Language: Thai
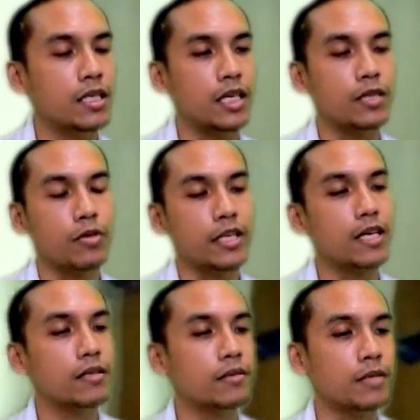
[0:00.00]
ไอ้ตัวเนี้ย
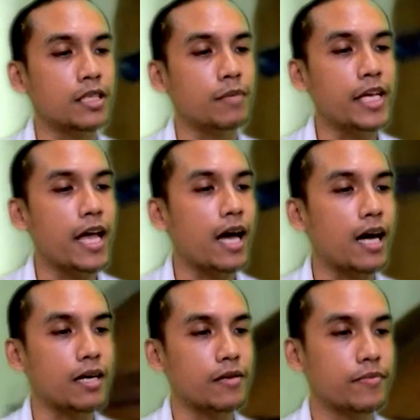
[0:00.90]
มันจะไม่ยาก
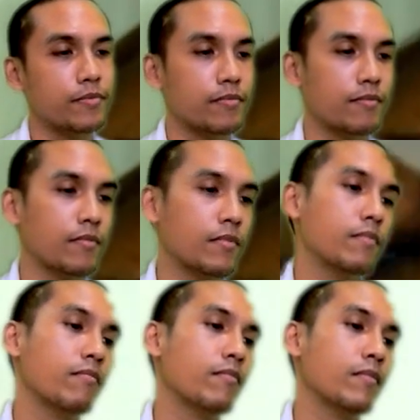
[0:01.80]

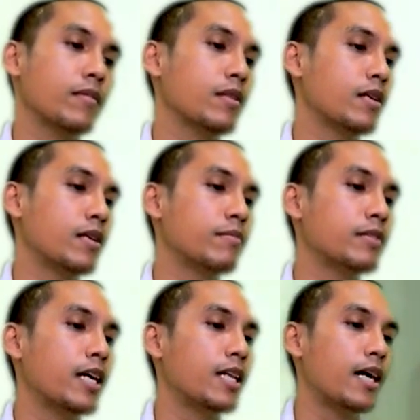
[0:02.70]
นะครับ
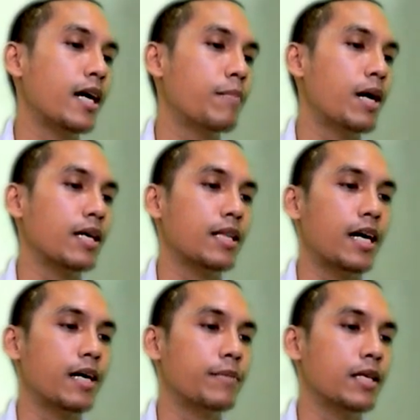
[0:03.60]
ใส่ลายบาก
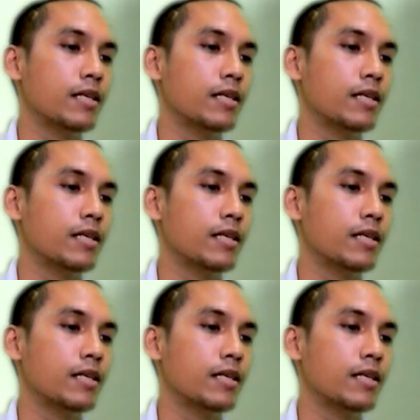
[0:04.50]
ลายไป